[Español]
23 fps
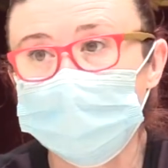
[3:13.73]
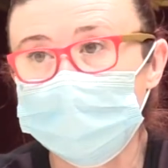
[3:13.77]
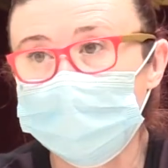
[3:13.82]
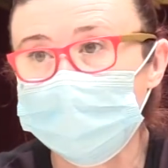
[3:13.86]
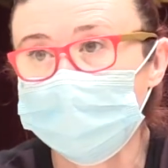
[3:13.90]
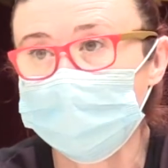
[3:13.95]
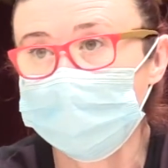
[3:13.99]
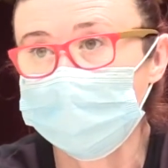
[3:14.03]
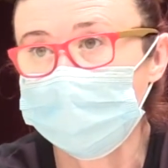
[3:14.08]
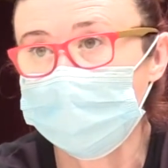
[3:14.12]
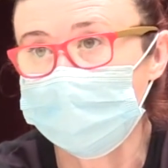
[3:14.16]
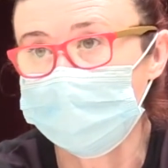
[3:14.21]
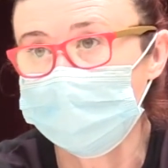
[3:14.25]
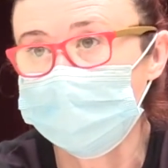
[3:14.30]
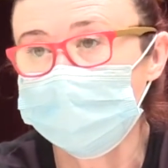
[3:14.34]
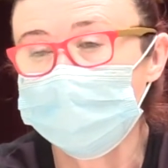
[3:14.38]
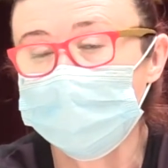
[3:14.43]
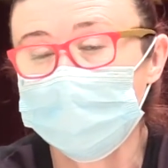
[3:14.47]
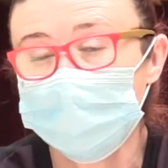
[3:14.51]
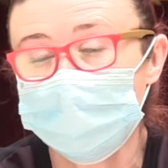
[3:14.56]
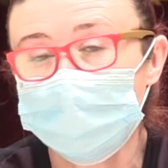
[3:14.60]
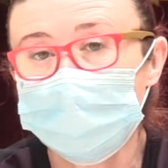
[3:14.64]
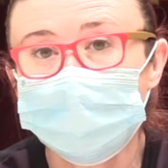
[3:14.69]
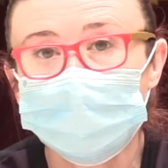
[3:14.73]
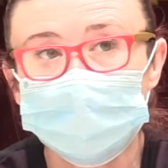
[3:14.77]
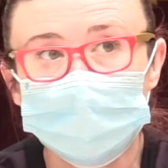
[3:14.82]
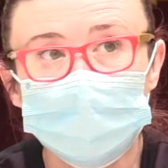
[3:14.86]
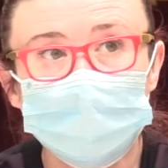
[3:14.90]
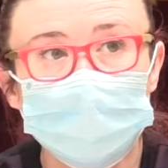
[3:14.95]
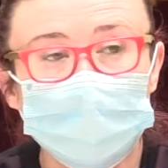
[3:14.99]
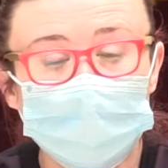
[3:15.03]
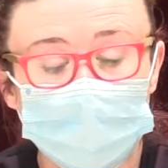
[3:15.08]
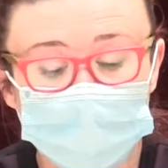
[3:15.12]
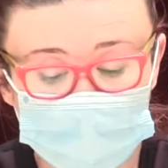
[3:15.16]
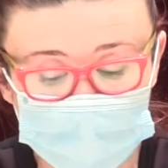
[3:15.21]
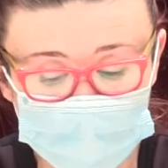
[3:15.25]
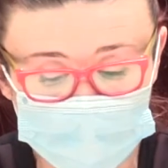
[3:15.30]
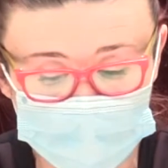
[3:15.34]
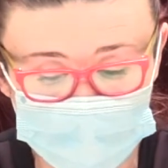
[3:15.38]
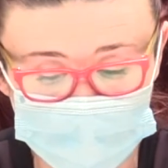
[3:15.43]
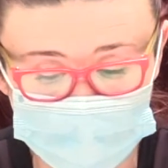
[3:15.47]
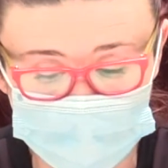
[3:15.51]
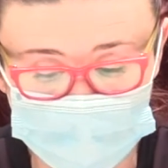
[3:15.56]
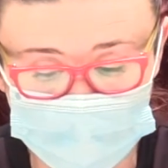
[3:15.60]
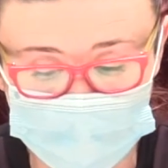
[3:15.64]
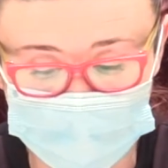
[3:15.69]
desinfectar bien antes de ponerla a la
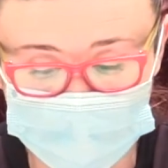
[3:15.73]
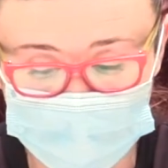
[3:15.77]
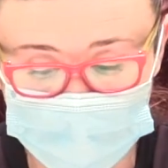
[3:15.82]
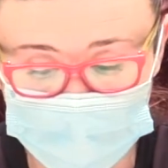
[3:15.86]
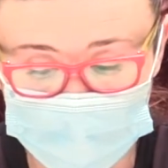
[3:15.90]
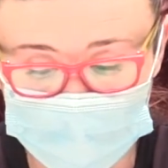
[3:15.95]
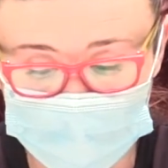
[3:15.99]
venta.